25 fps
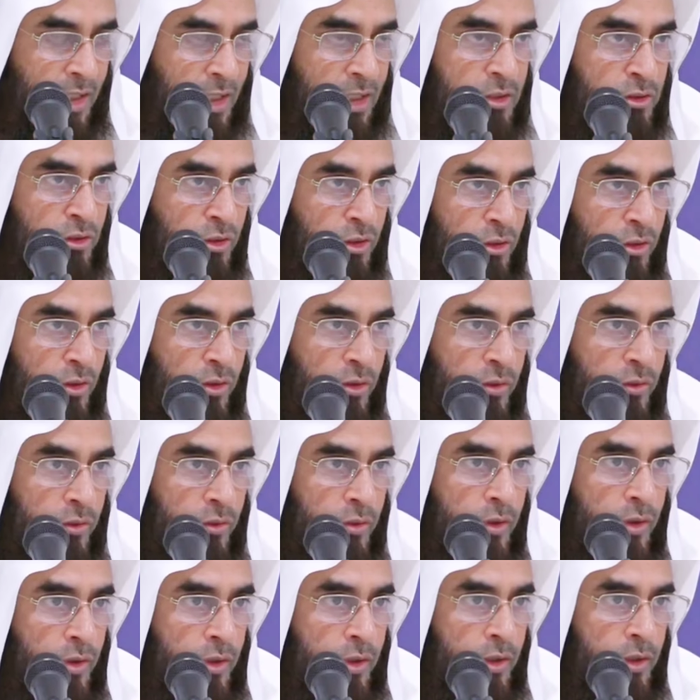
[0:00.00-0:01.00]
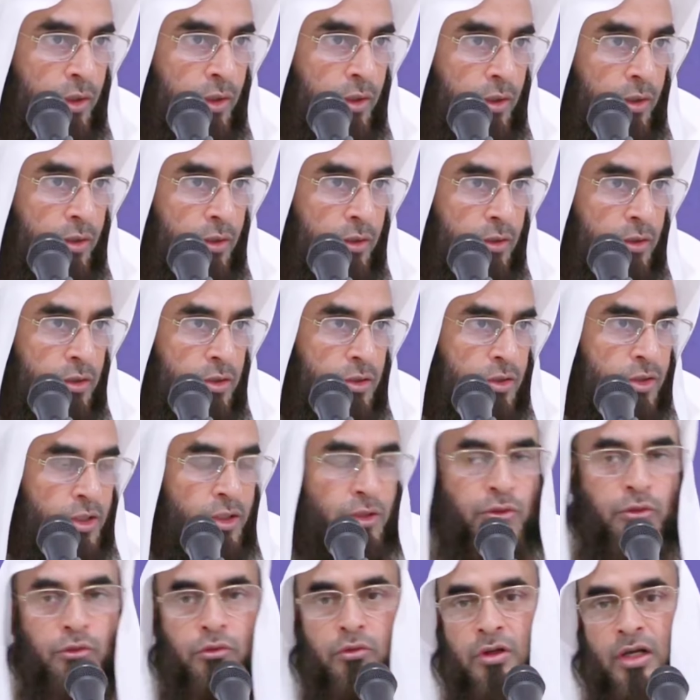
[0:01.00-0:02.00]
এই জন্য
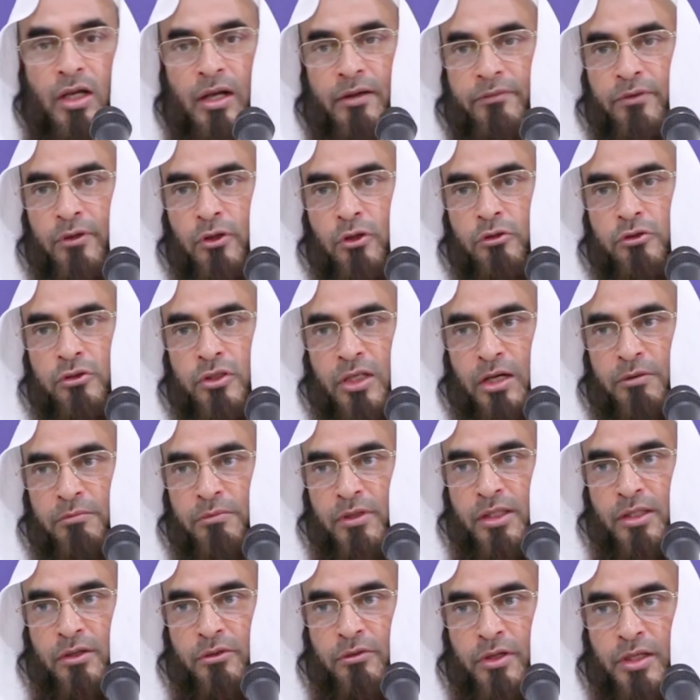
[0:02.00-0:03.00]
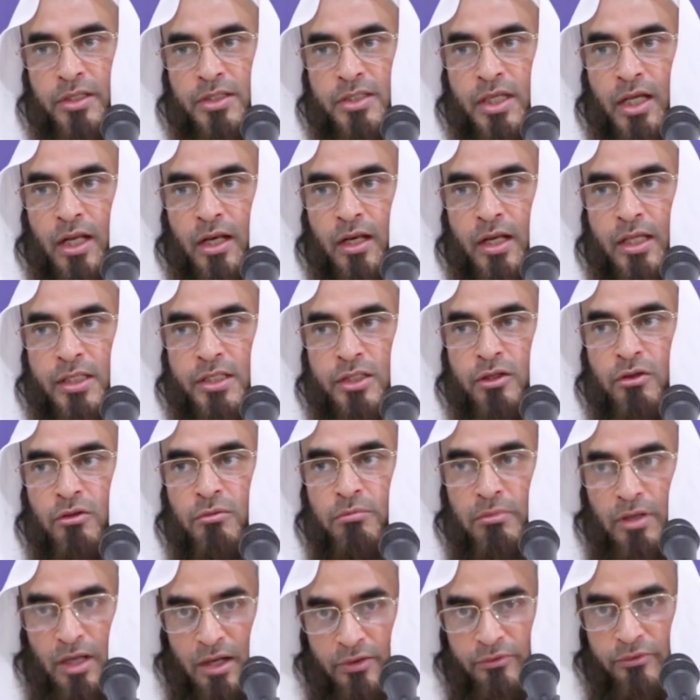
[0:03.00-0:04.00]
যেটুকু গাফিলতি আমাদের হয়েছে আল্লাহ যেন
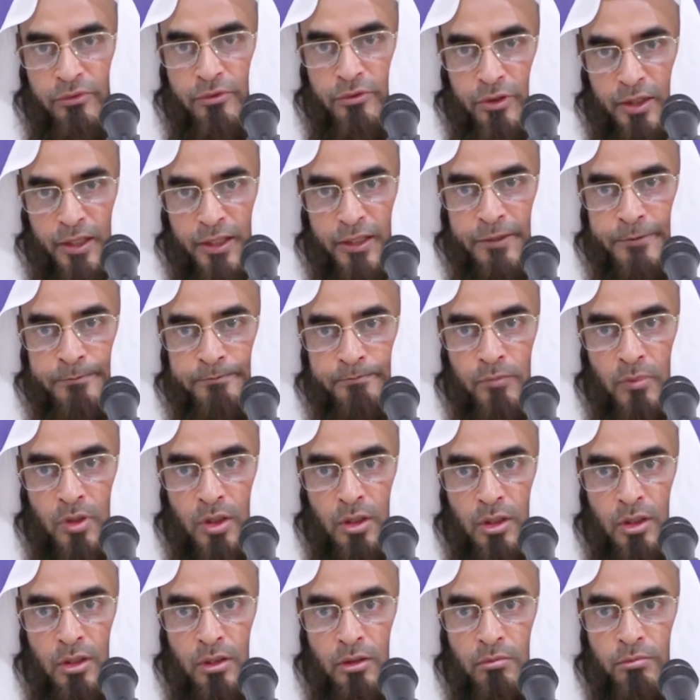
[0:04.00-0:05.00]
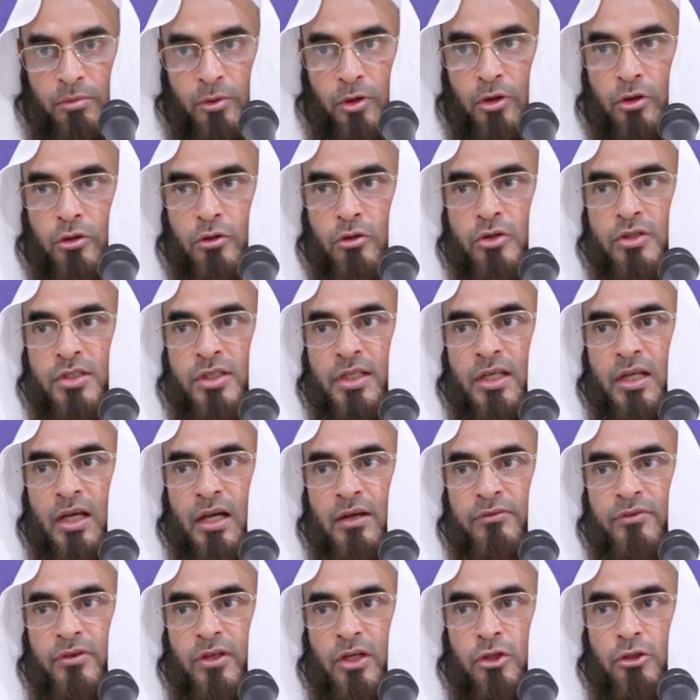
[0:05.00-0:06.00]
মাফ করেন ফরজে
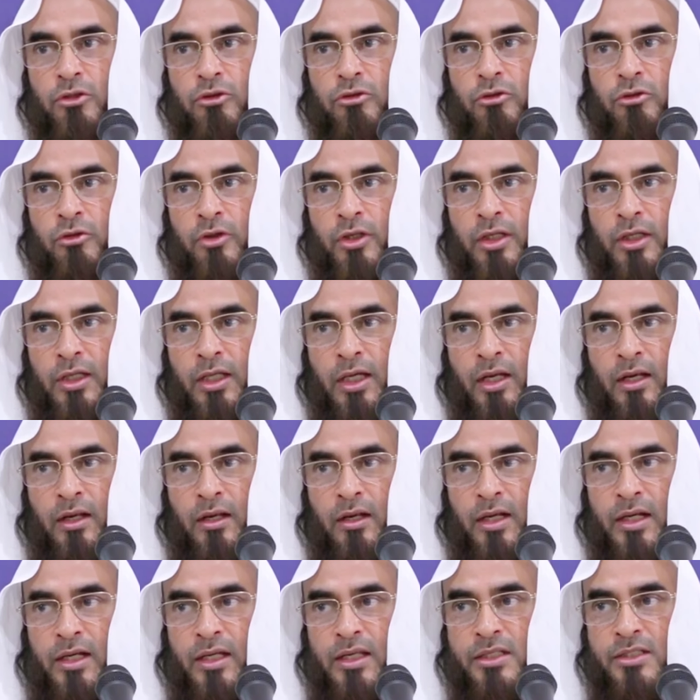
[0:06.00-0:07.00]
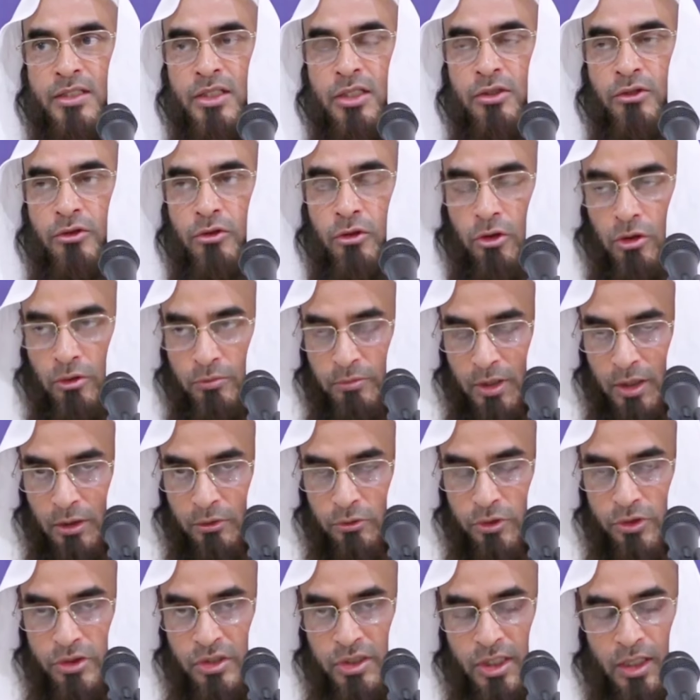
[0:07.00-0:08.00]
গাফিলতি হইলে আল্লাহর কাছে তওবা
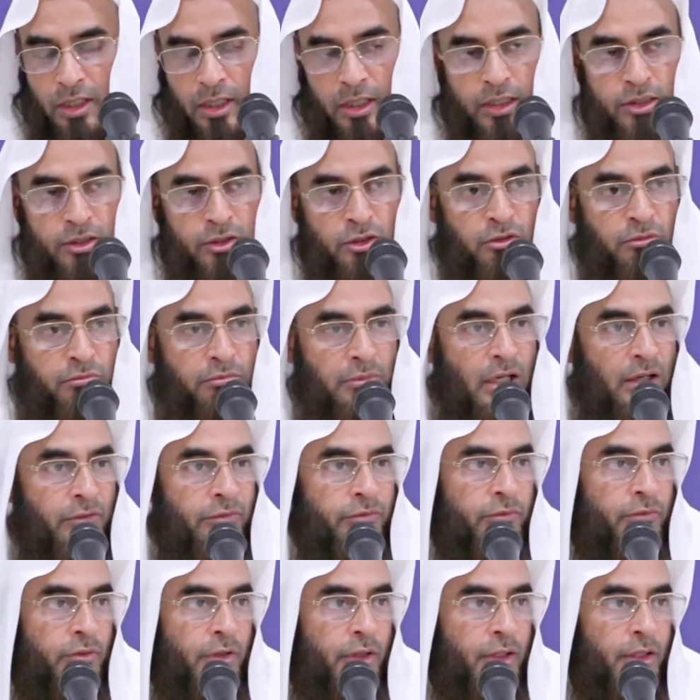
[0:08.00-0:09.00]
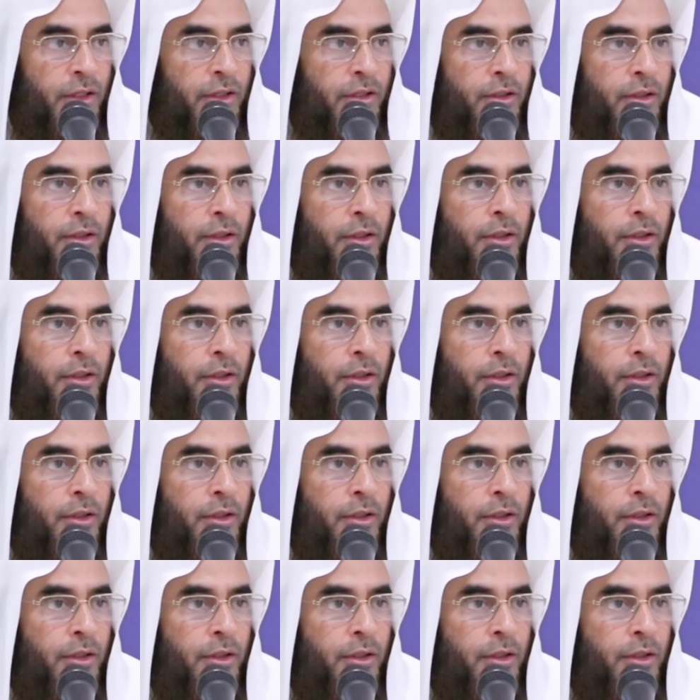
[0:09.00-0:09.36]
করছি আল্লাহ যেন মাফ করেন